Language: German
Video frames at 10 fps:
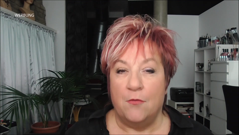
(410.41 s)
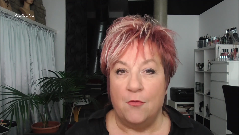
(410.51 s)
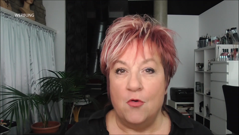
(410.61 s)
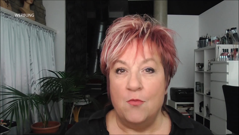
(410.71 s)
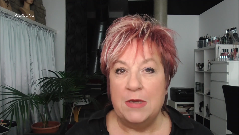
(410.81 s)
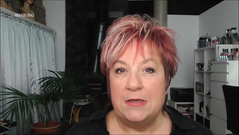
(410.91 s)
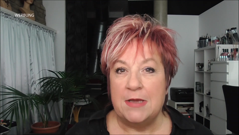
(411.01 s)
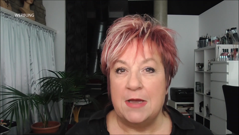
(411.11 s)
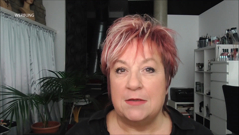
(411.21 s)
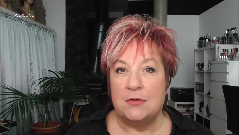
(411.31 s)
Womit
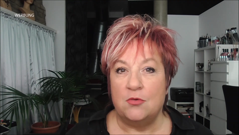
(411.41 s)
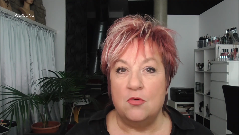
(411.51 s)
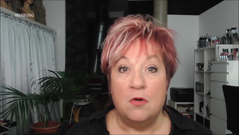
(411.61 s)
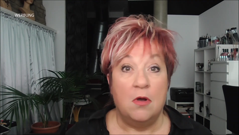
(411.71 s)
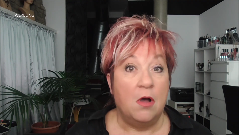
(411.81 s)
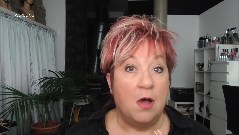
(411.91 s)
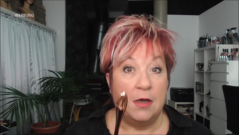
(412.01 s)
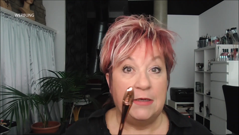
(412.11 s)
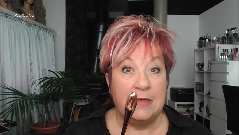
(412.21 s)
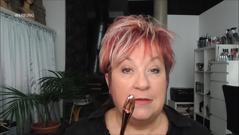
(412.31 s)
sagst du,
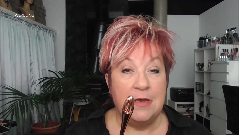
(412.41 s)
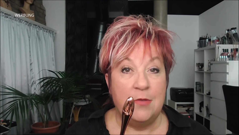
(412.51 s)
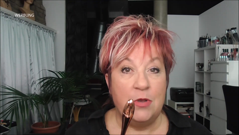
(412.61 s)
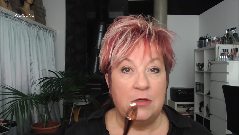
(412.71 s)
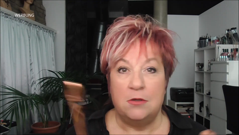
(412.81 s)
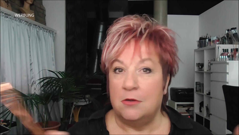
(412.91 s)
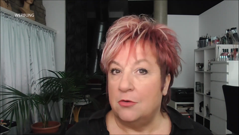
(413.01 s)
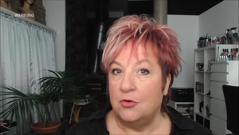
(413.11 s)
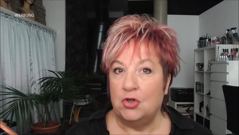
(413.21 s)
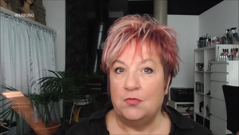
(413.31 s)
ach, das nehme ich
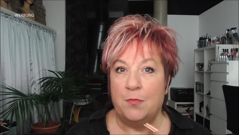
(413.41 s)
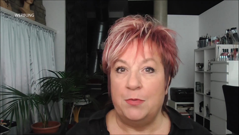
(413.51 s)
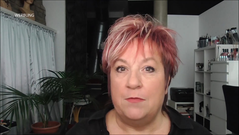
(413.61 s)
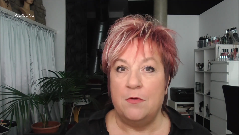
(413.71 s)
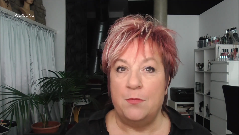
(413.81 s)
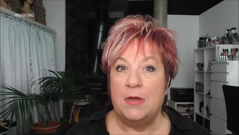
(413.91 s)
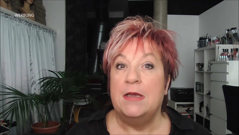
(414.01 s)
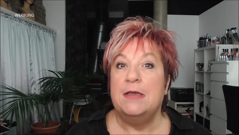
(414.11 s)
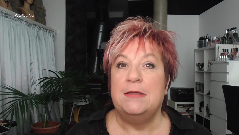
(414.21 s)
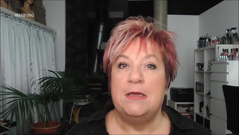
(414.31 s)
und schwuppdiwupp
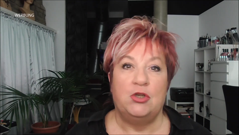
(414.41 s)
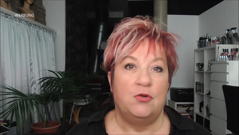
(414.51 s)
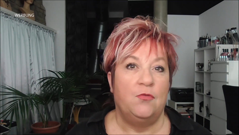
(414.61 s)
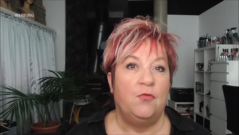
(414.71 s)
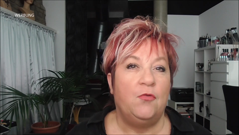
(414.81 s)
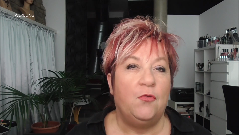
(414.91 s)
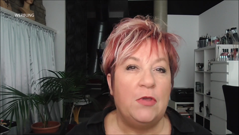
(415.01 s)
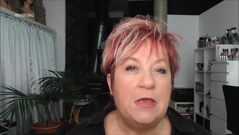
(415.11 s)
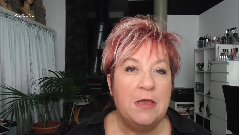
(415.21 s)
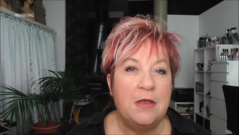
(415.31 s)
sehe ich schon
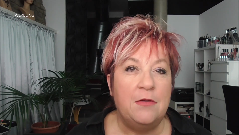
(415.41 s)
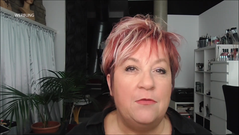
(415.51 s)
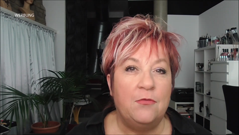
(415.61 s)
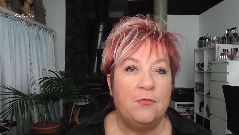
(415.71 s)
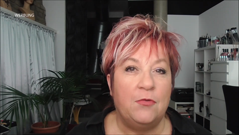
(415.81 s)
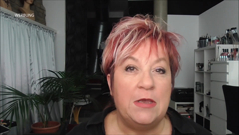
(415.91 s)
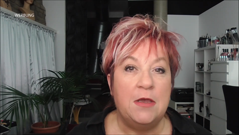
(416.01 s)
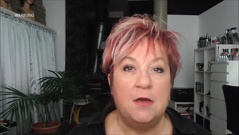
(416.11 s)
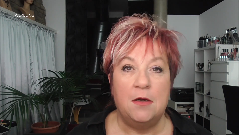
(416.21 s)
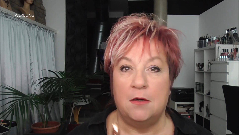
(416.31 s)
viel,
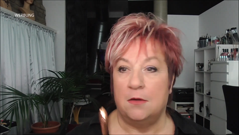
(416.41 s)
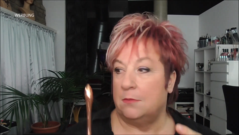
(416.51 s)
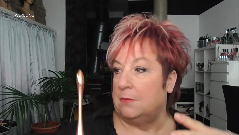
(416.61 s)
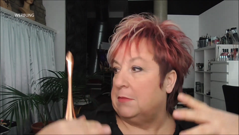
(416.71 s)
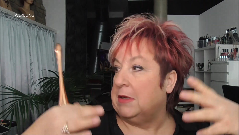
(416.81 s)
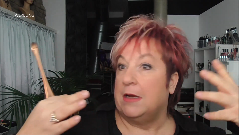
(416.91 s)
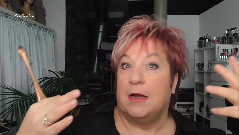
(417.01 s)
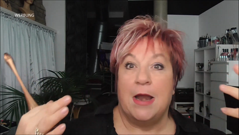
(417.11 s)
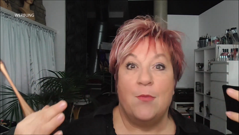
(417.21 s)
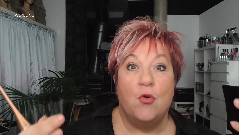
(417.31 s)
viel
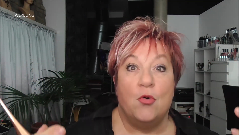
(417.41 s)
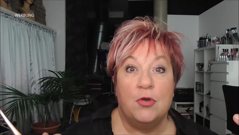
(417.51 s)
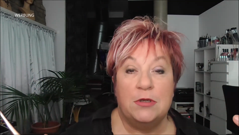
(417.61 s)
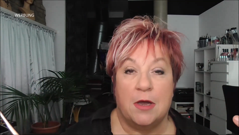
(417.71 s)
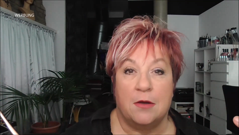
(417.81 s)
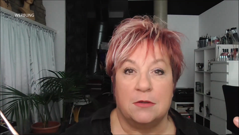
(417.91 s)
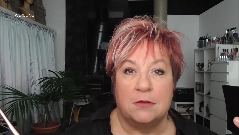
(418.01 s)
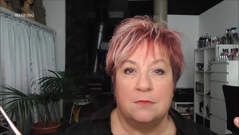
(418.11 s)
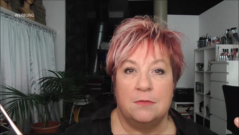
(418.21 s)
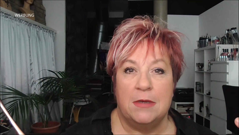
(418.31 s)
glamouröser
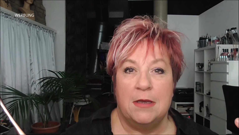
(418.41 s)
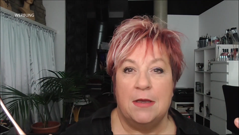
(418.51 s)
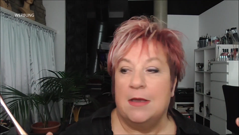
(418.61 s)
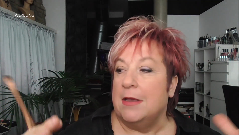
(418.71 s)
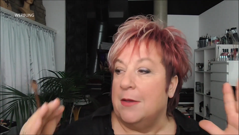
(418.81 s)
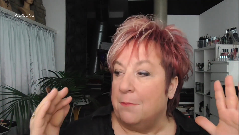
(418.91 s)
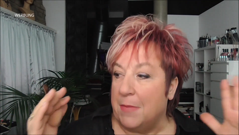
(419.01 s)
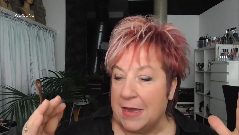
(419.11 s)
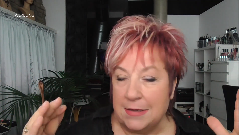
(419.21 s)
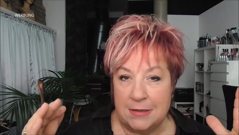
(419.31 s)
aus.
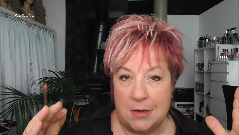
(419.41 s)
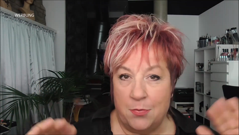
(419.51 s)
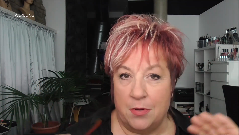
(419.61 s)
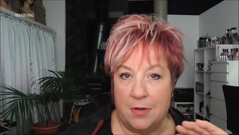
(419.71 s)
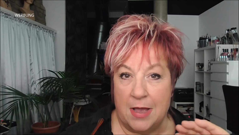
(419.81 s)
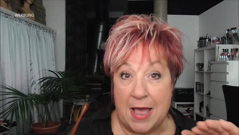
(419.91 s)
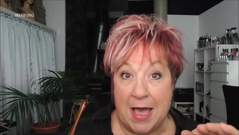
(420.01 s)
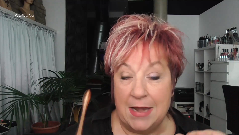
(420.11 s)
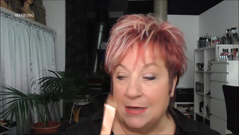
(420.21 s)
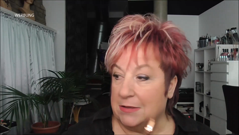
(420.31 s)
Mein Tipp,
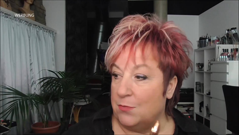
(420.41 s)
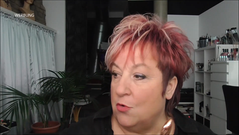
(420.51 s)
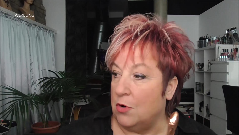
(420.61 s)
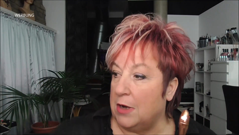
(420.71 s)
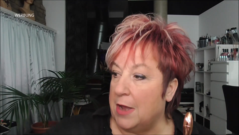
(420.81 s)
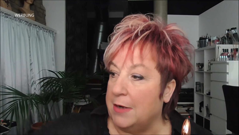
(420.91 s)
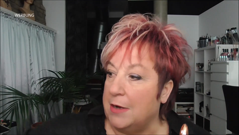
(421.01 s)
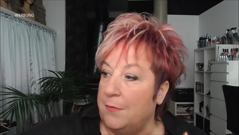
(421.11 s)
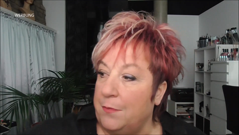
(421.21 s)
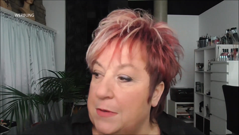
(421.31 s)
alles
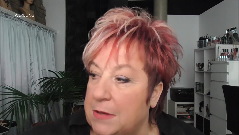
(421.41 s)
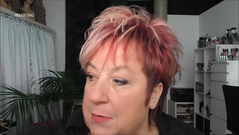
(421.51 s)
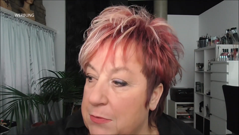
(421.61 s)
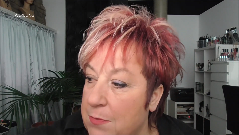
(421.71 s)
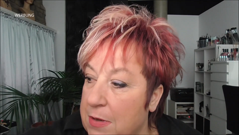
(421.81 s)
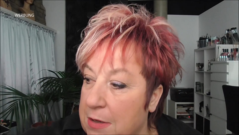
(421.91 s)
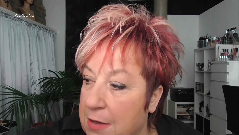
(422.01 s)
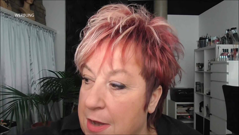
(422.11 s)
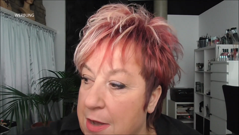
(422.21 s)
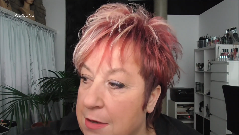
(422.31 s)
Smokeliner. Ich heb's mal hier
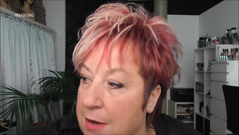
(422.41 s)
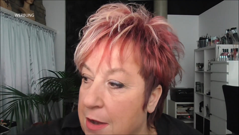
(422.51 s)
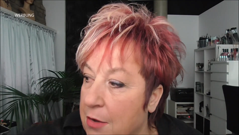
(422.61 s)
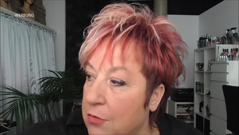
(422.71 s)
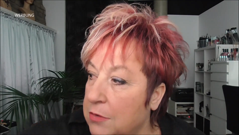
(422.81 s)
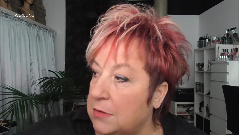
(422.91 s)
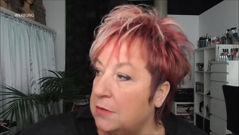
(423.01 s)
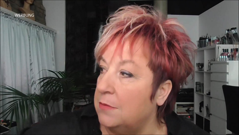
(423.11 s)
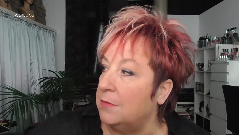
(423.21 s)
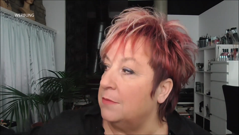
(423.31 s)
gerade
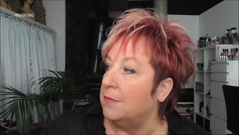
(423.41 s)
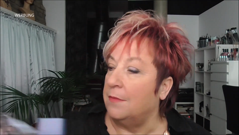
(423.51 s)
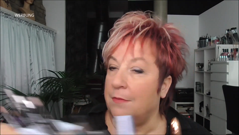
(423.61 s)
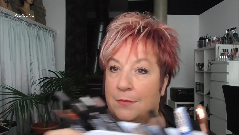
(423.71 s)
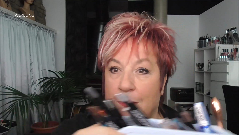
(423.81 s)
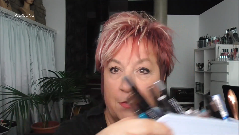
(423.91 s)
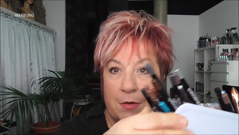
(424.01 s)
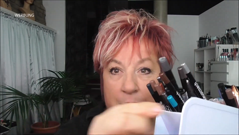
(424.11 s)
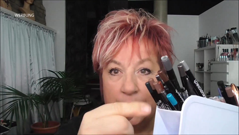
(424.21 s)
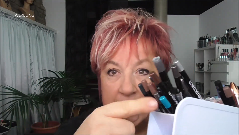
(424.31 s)
raus.
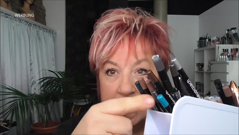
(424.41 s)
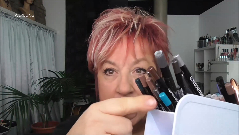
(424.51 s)
Das